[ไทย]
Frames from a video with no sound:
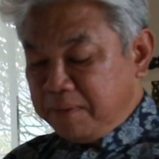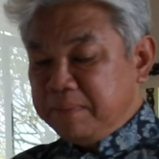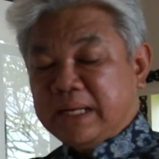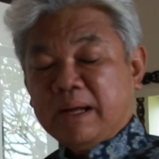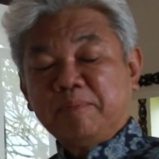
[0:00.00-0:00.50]
ก็
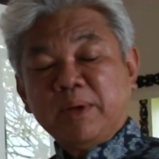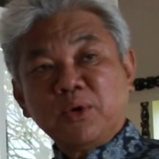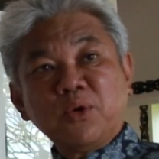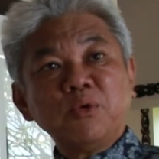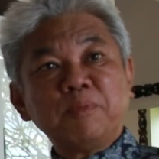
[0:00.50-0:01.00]
มีทำเป็น
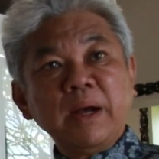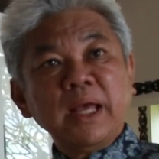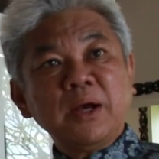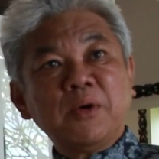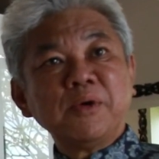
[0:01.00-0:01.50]
รูปให้
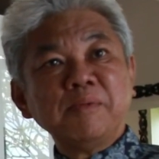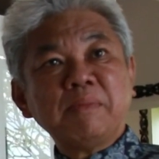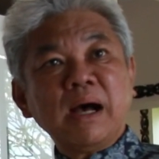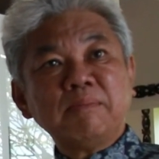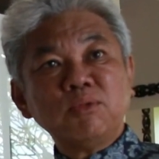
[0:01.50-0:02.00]
คน
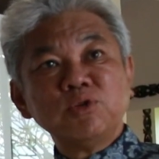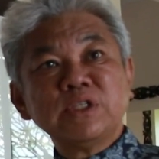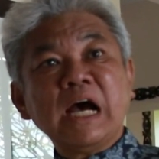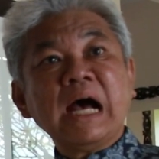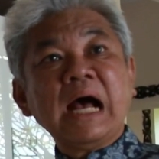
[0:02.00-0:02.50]
มาบู
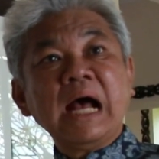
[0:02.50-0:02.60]
ชา